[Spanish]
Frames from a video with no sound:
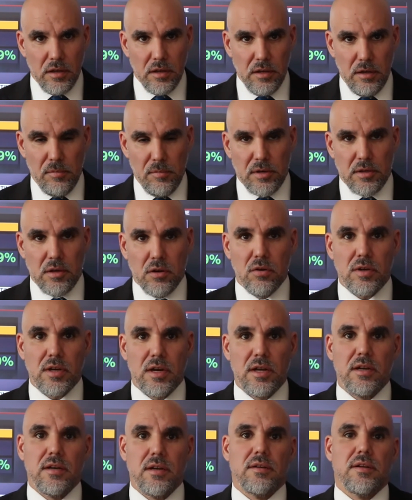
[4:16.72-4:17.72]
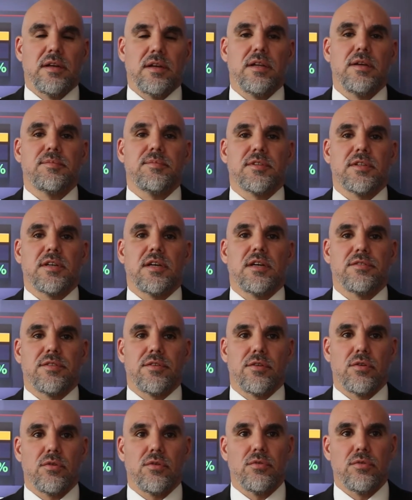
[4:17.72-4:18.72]
En el mercado local, el IPSA
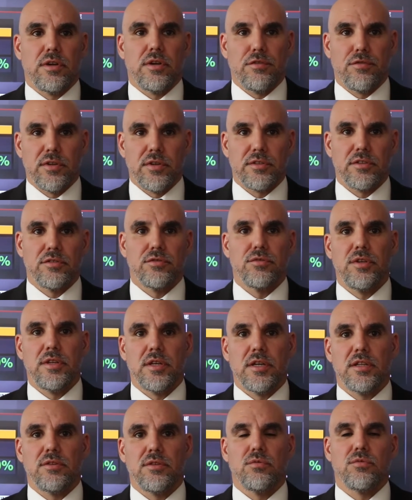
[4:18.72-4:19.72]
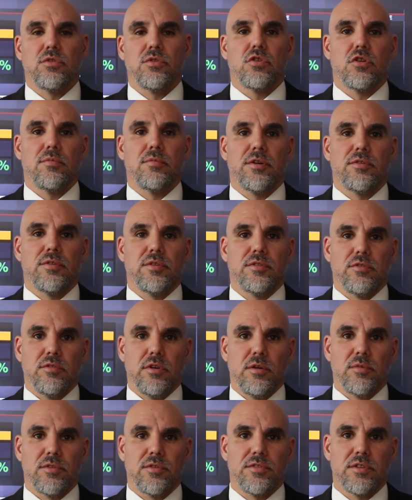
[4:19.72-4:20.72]
cerró con una fuerte subida de un
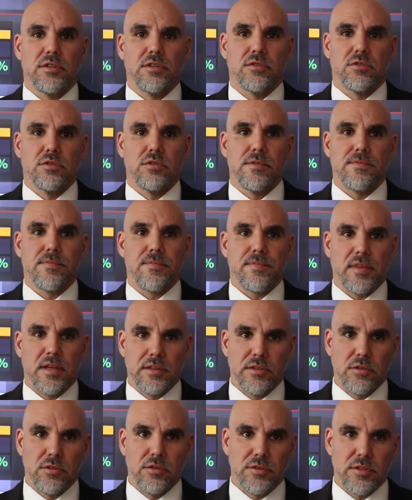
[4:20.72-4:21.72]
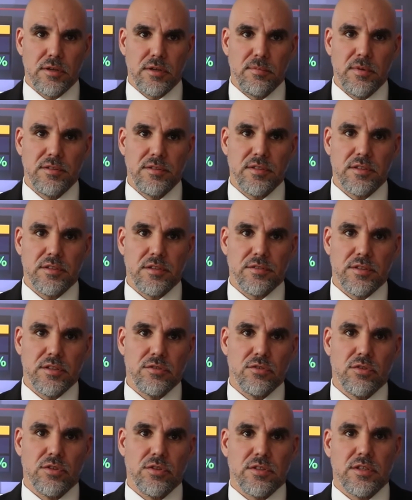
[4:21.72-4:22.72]
2,99% hasta los
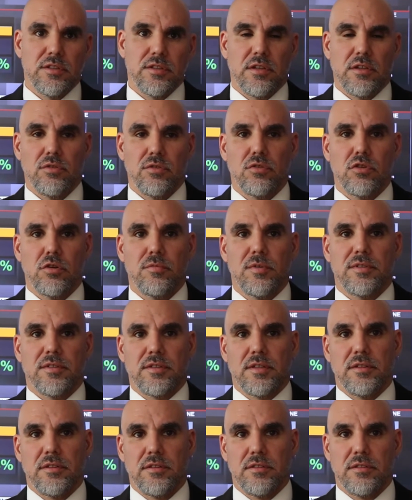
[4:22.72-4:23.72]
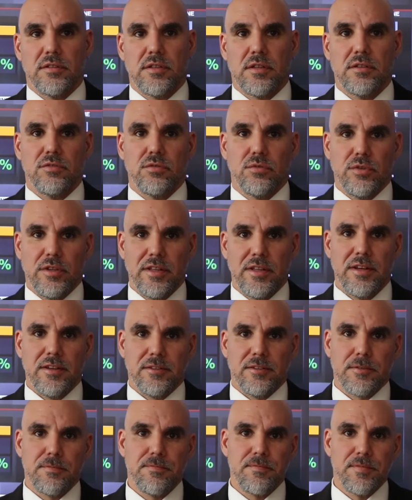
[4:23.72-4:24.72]
3.782,66
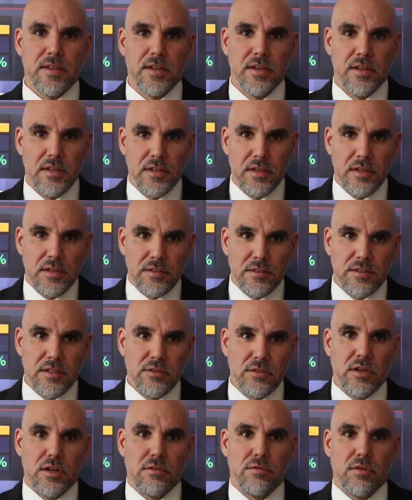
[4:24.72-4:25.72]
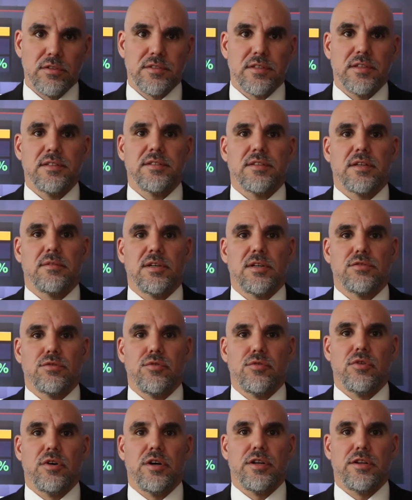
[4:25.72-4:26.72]
unidades, siendo de las bolsas que más
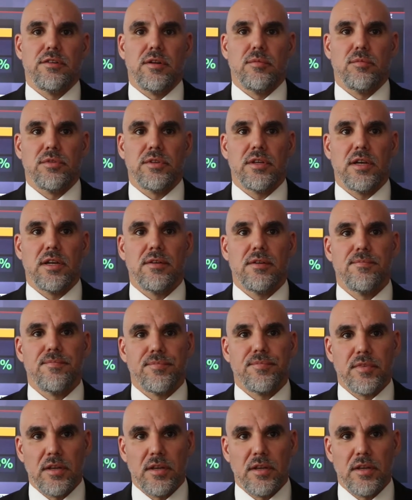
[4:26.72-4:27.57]
subió a nivel mundial,